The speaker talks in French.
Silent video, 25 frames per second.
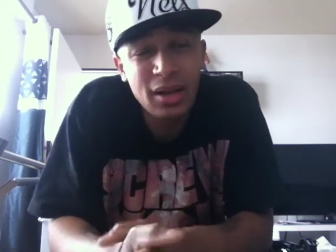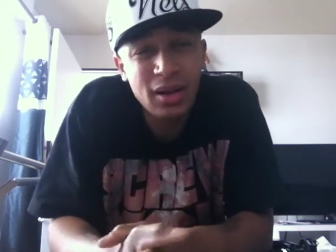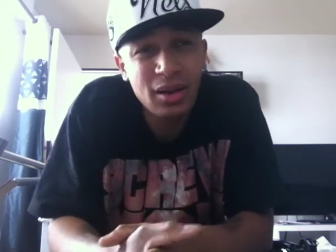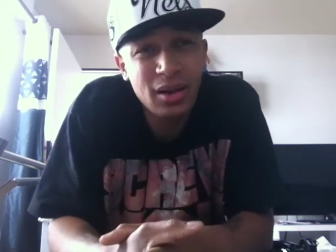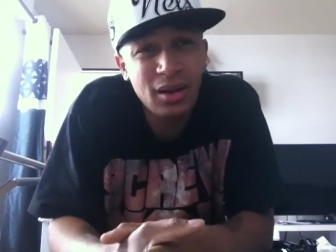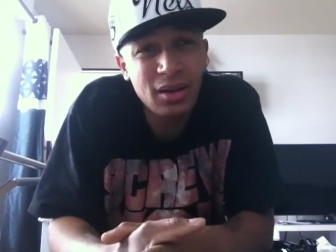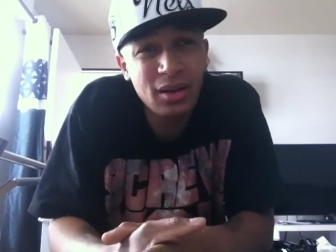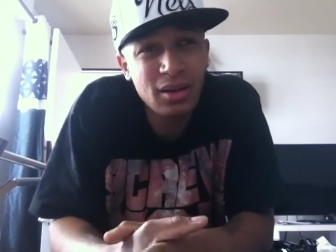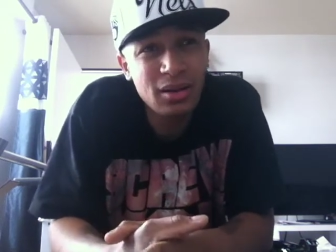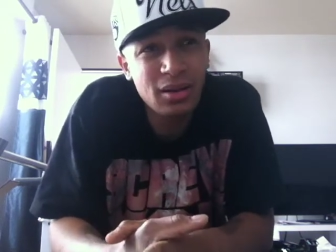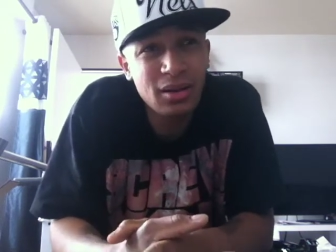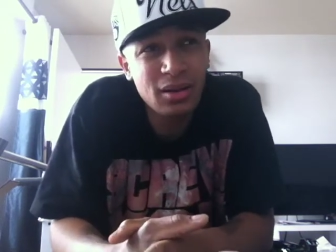
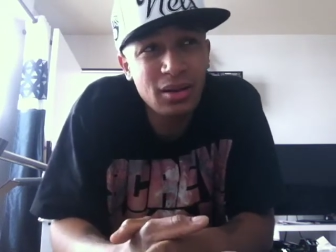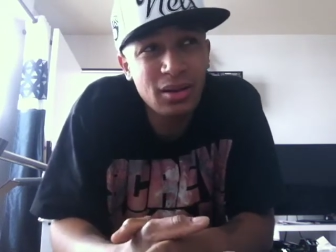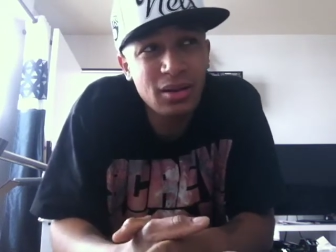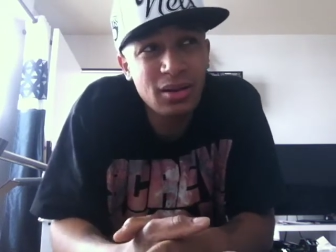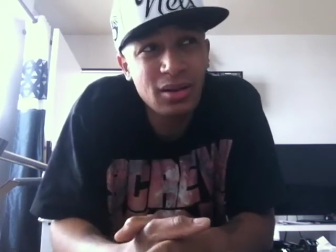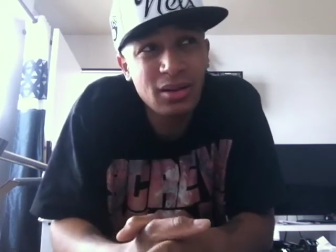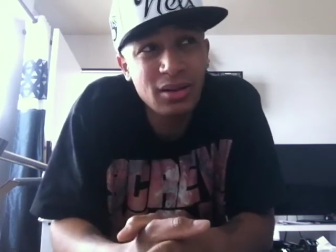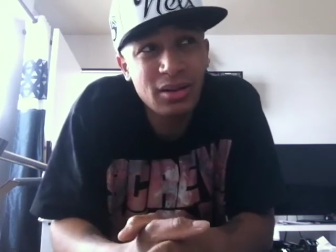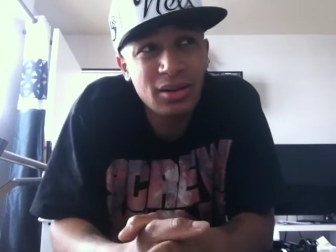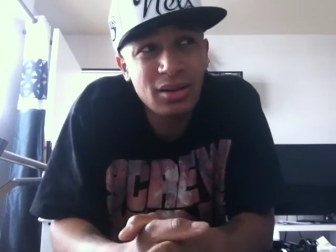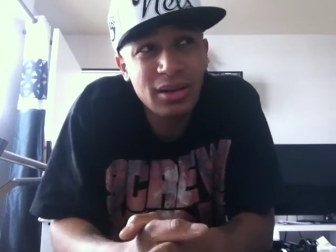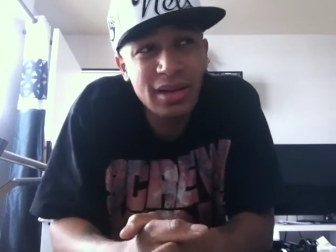
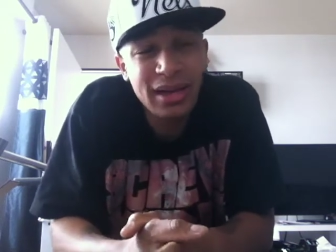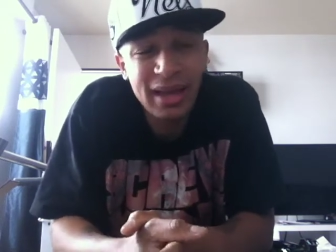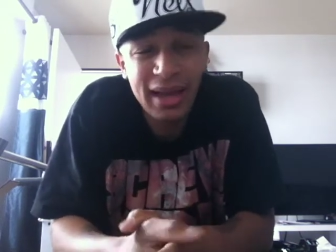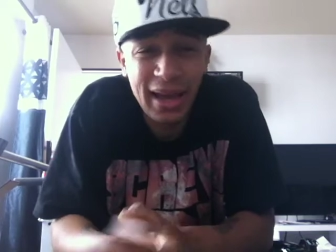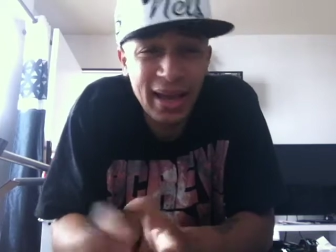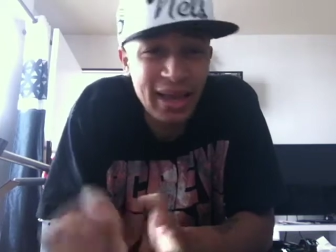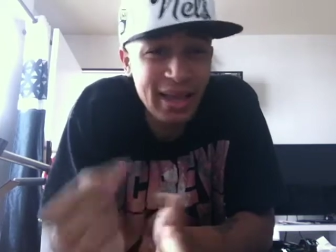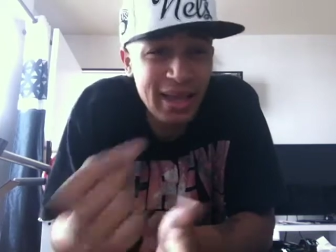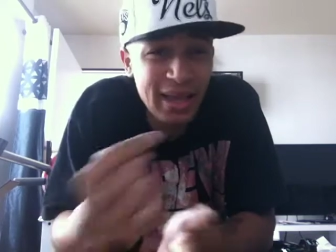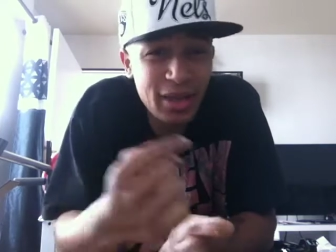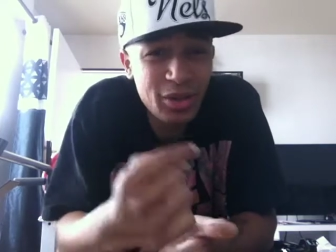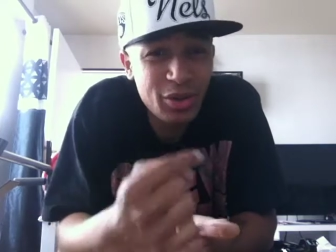Euh, et
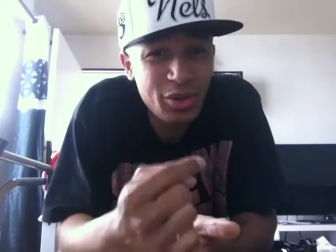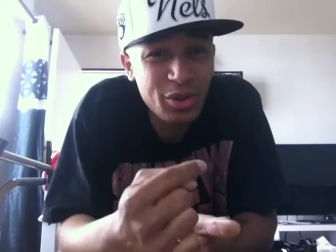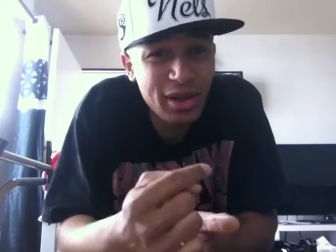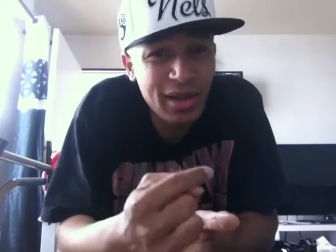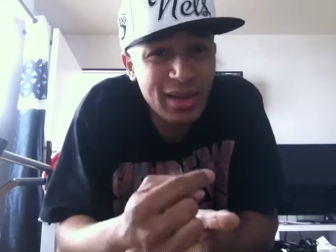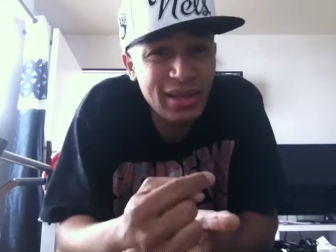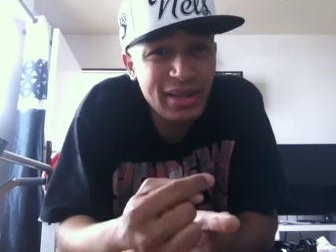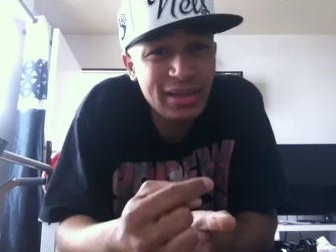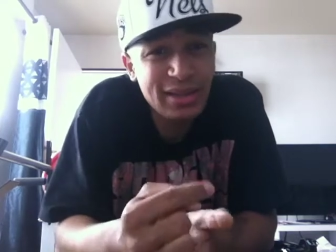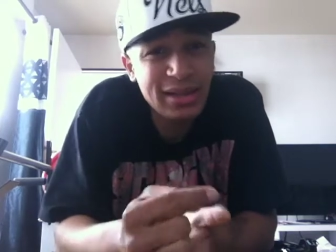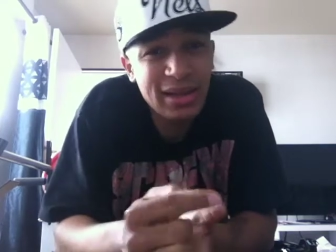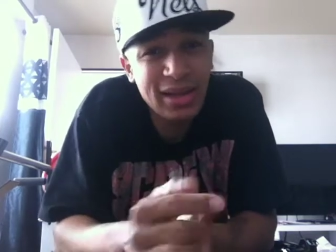rien que
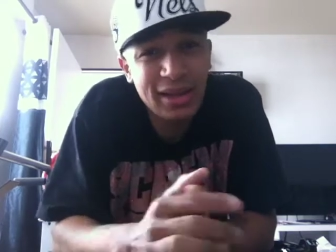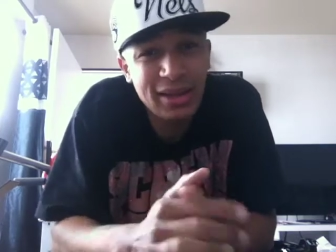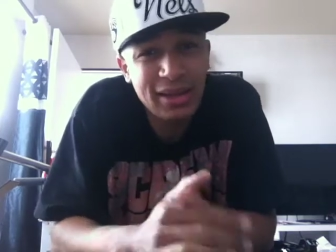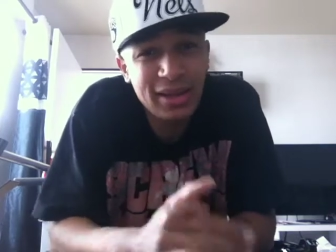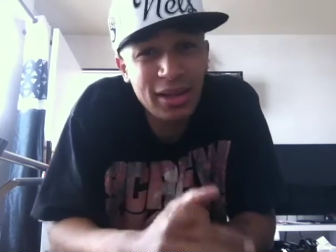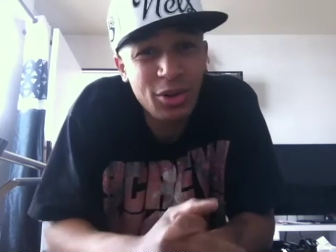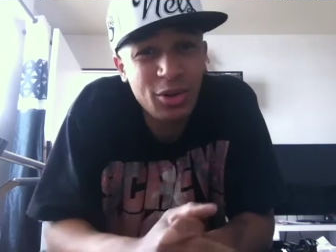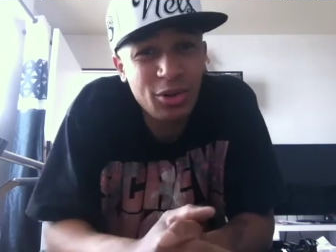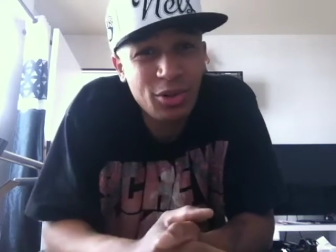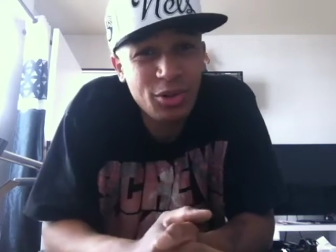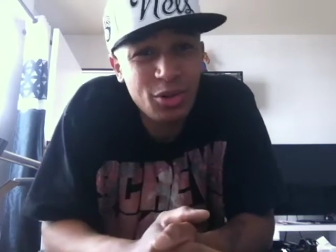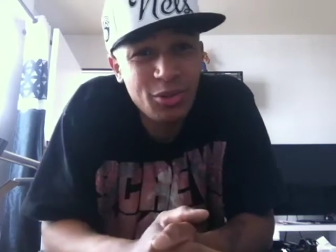l'année
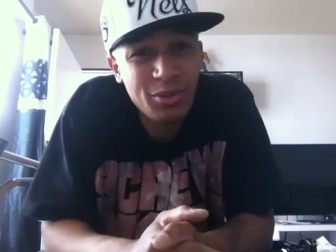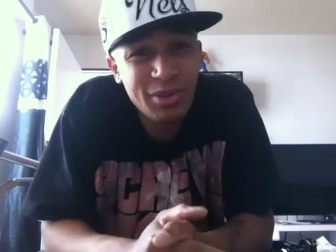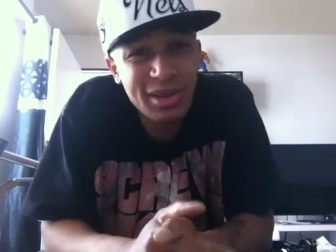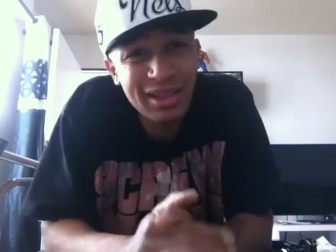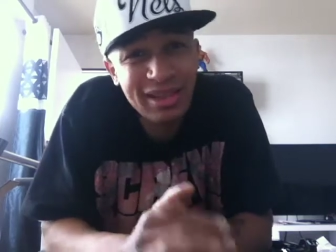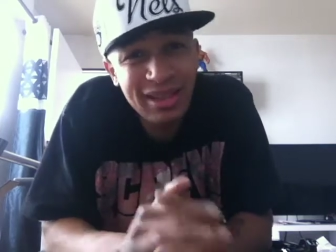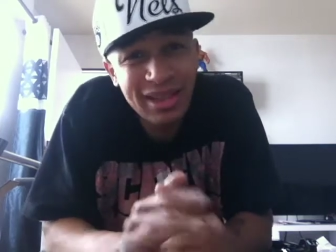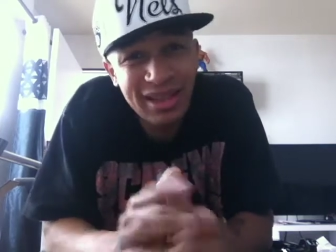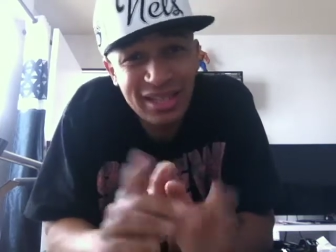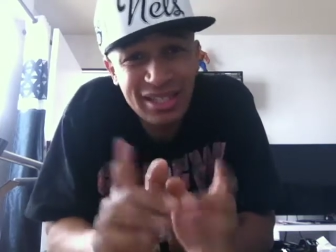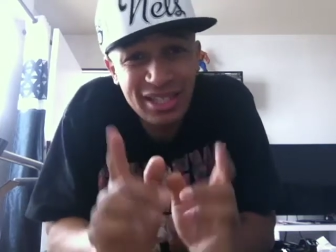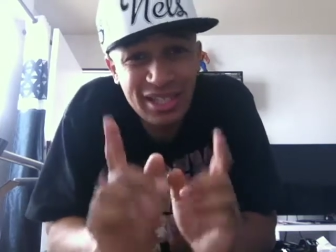dernière, en
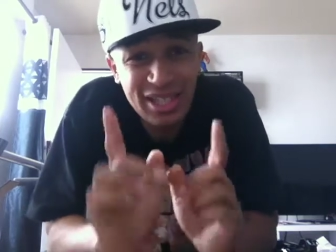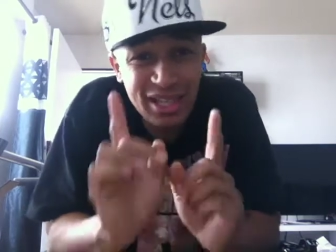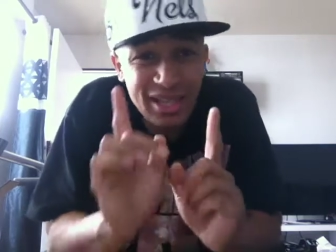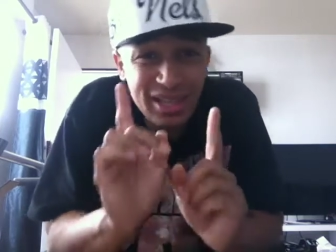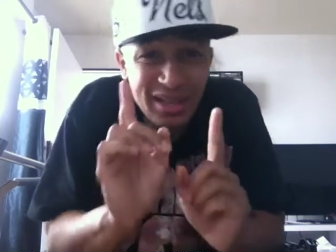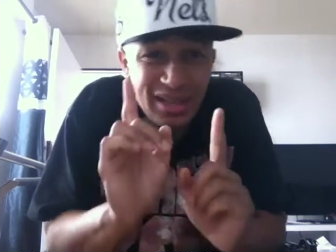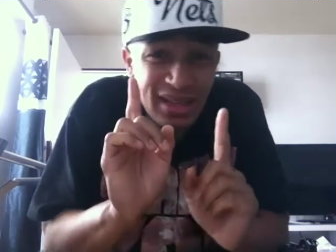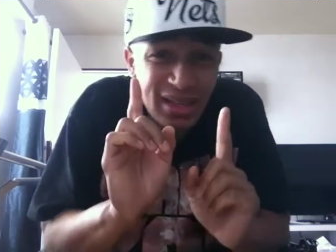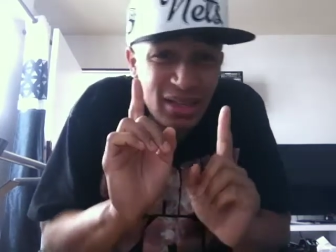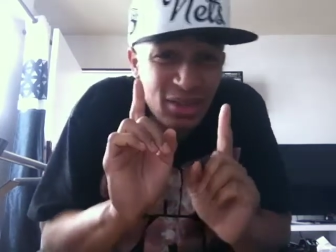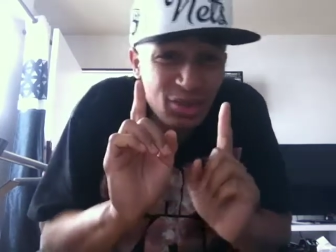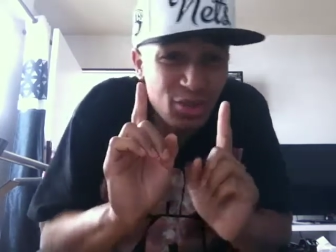2013, j'ai
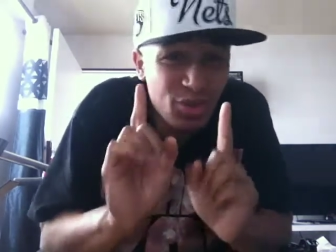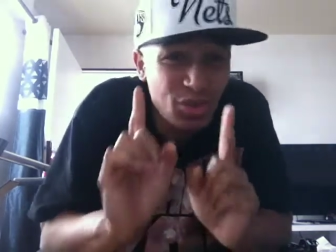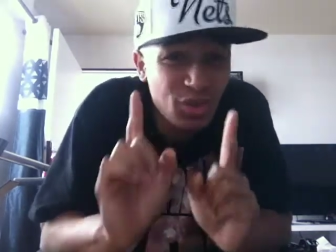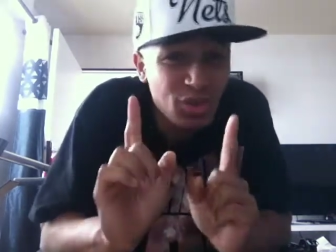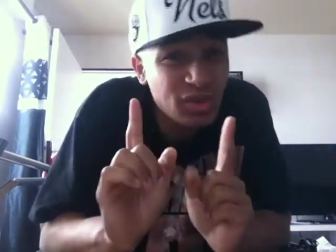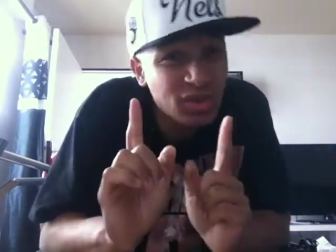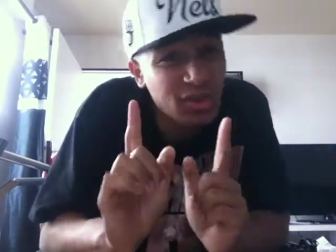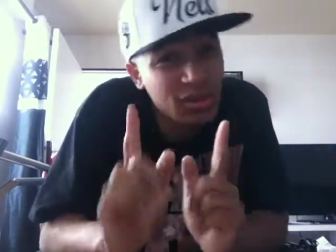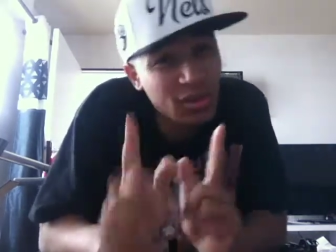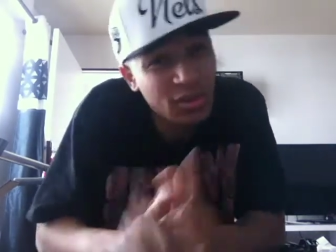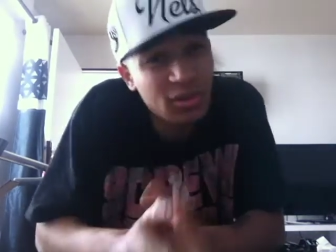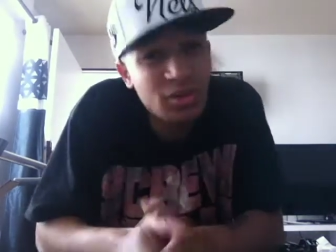été
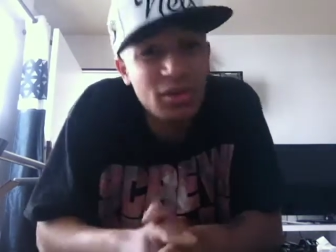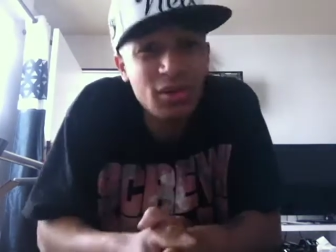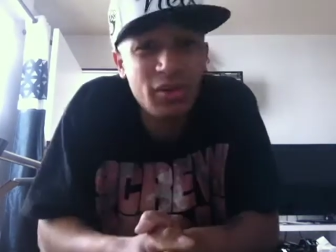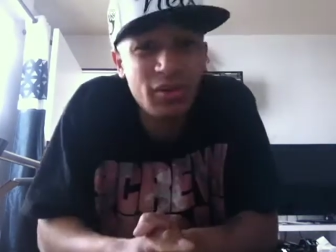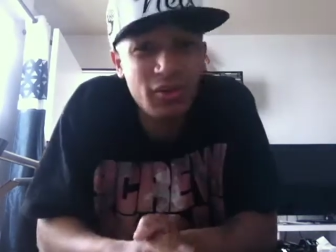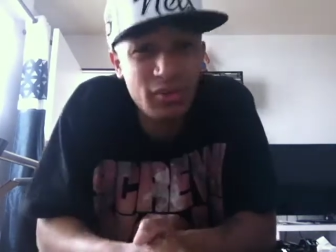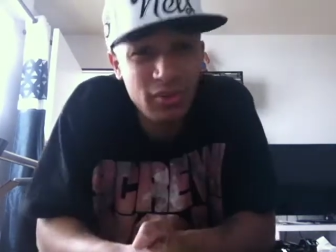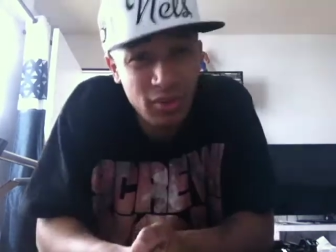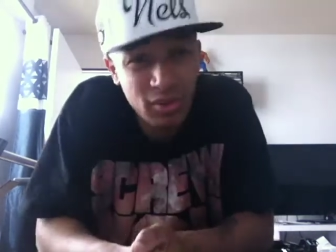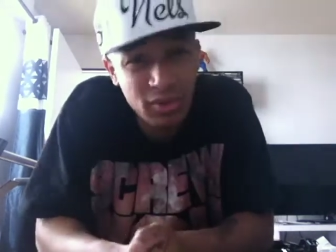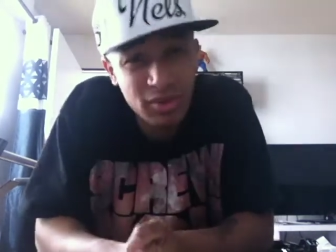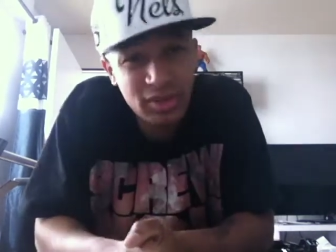209
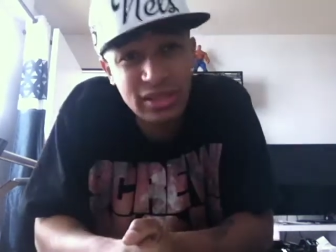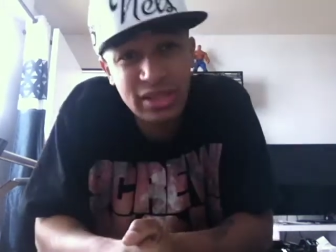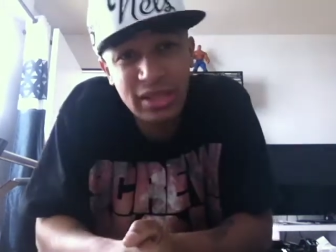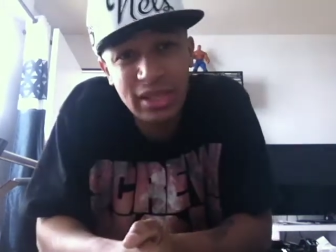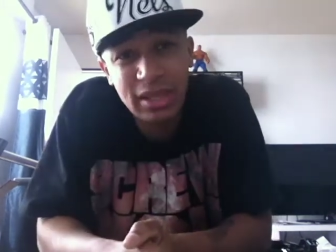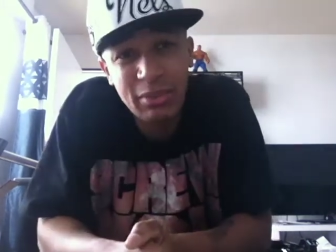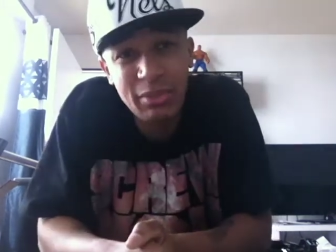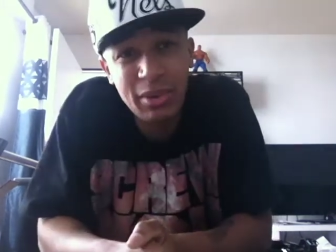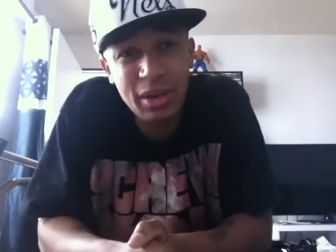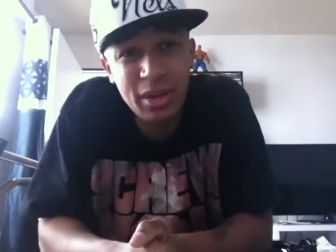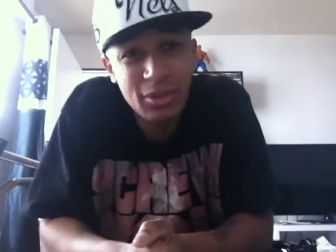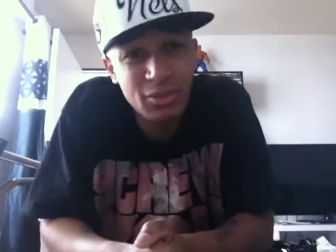fois au
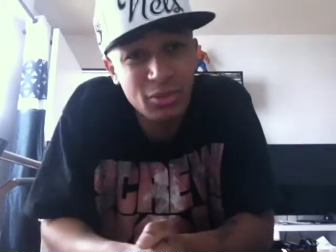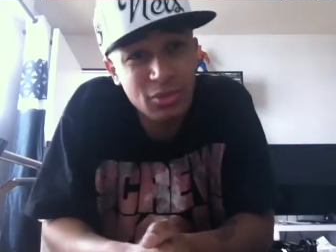cinéma.